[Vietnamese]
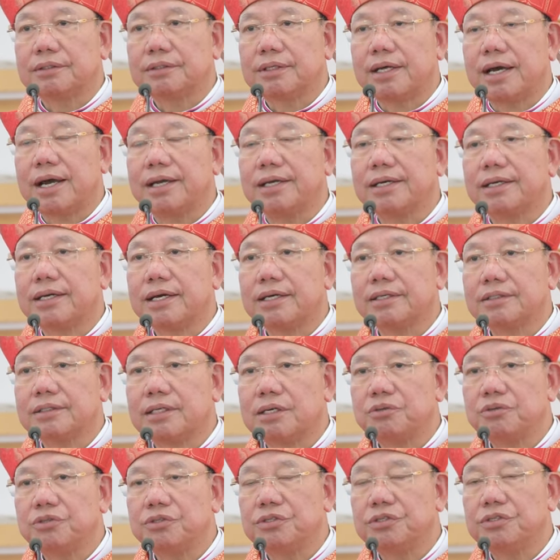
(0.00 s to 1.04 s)
tại các
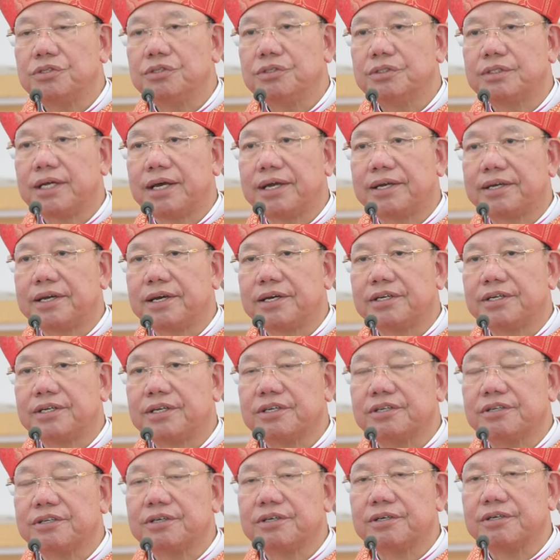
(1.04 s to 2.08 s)
giáo xứ tại các
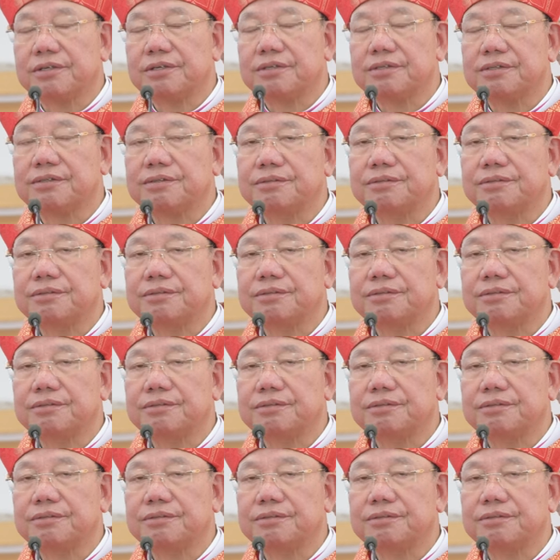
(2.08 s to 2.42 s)
nhà thờ